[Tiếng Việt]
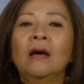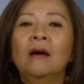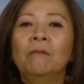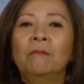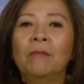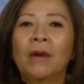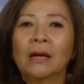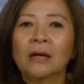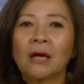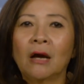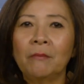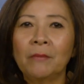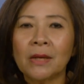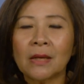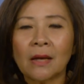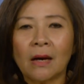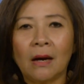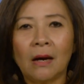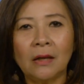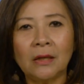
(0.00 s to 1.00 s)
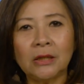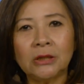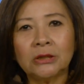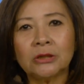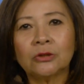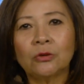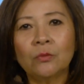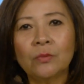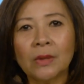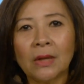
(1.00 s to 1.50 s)
Montgomery College
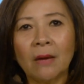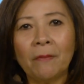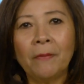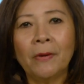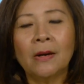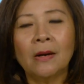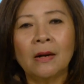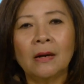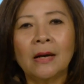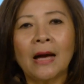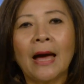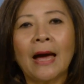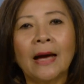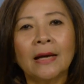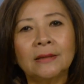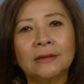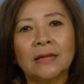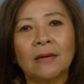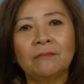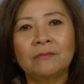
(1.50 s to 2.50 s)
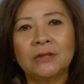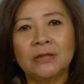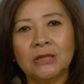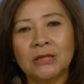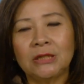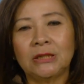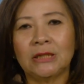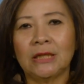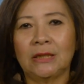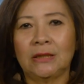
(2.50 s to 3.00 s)
cung cấp hơn 200 chương
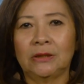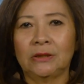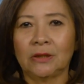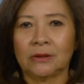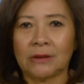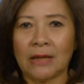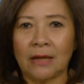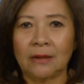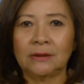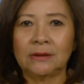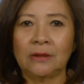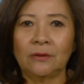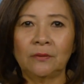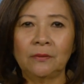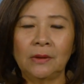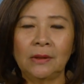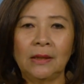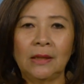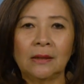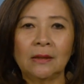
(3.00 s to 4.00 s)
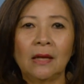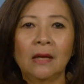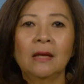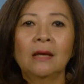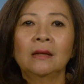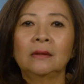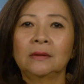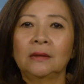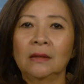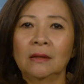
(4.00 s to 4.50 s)
trình cho thanh thiếu niên
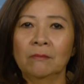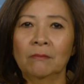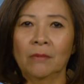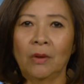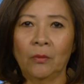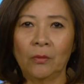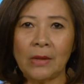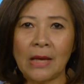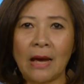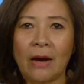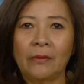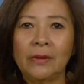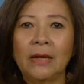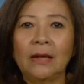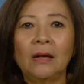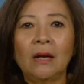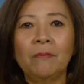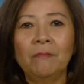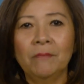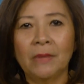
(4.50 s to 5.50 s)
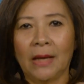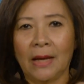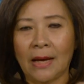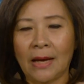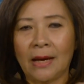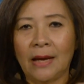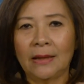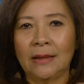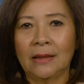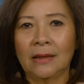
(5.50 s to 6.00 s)
từ mẫu giáo đến lớp
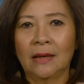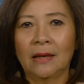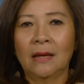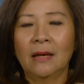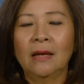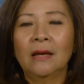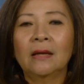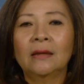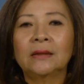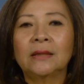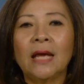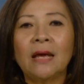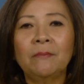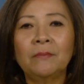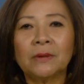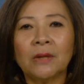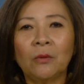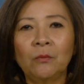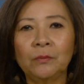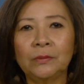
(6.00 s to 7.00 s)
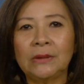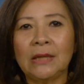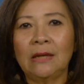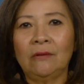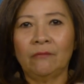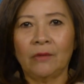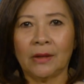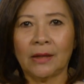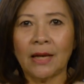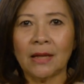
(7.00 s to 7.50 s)
12 – Thêm thông tin
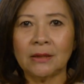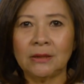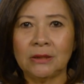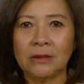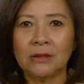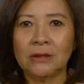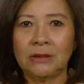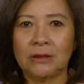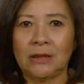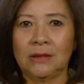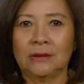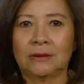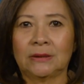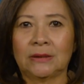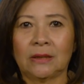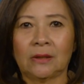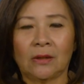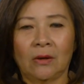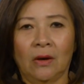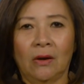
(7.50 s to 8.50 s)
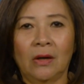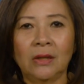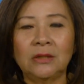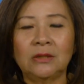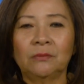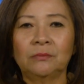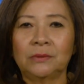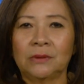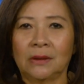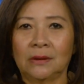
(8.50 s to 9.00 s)
về các chương trình sẽ có
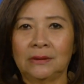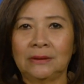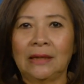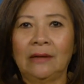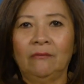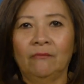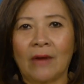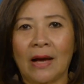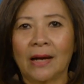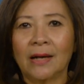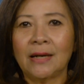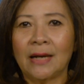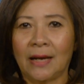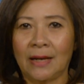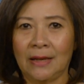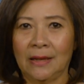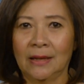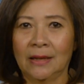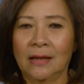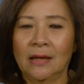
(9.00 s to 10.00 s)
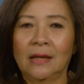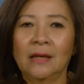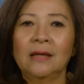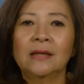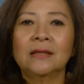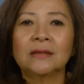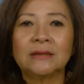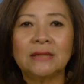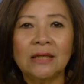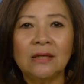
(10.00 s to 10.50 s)
trong tờ tin vắn này.
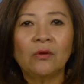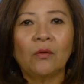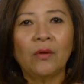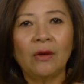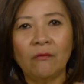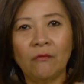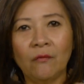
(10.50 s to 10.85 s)
Xin quý